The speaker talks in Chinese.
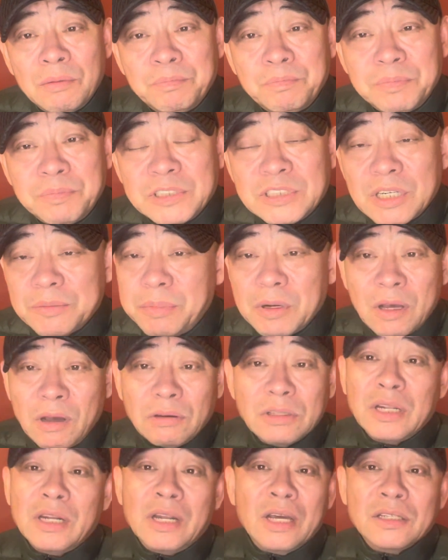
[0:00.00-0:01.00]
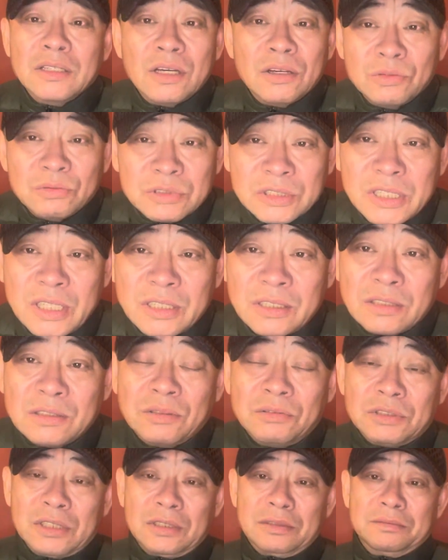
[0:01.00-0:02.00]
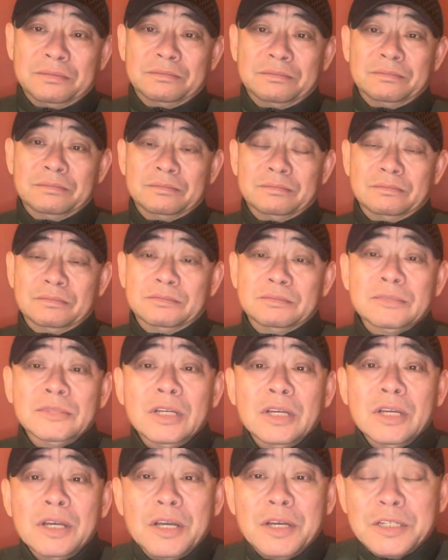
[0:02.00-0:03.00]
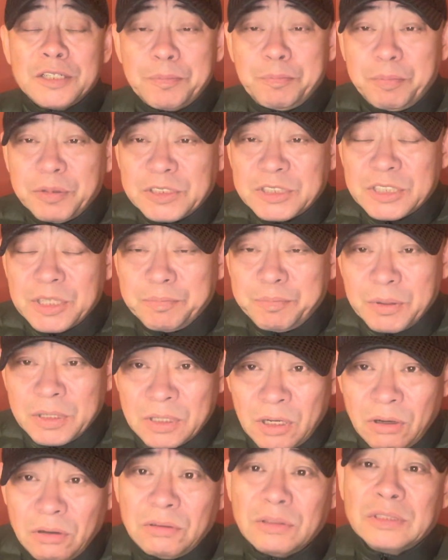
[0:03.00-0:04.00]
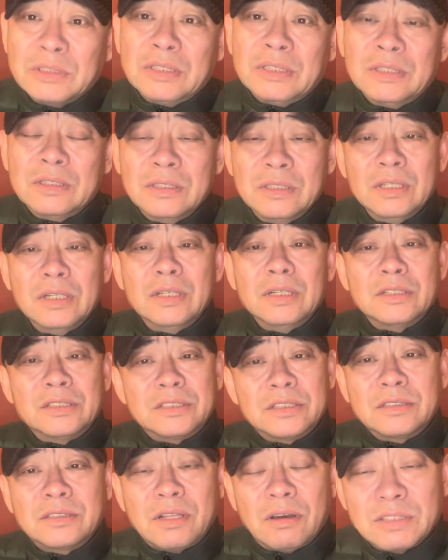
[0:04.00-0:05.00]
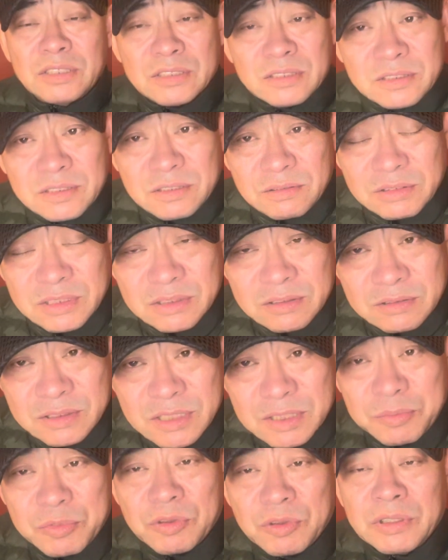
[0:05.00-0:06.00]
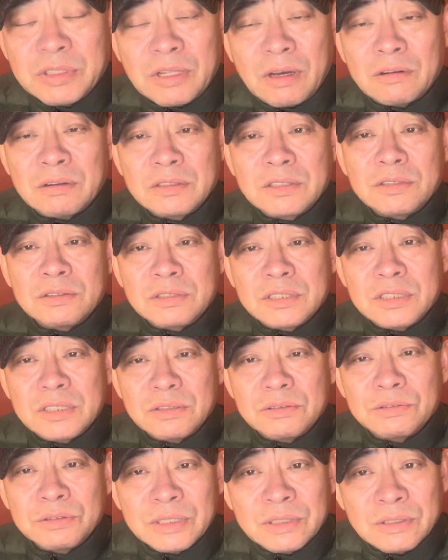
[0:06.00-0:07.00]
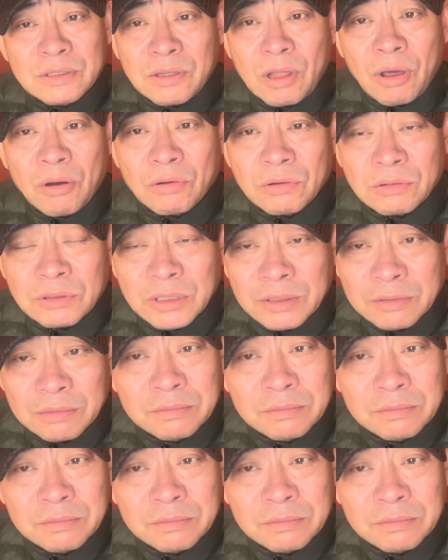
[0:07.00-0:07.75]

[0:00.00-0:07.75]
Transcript: 不折不扣的两条路线的斗争，是不折不扣的，是到底是走资本主义道路或走社会主义道路的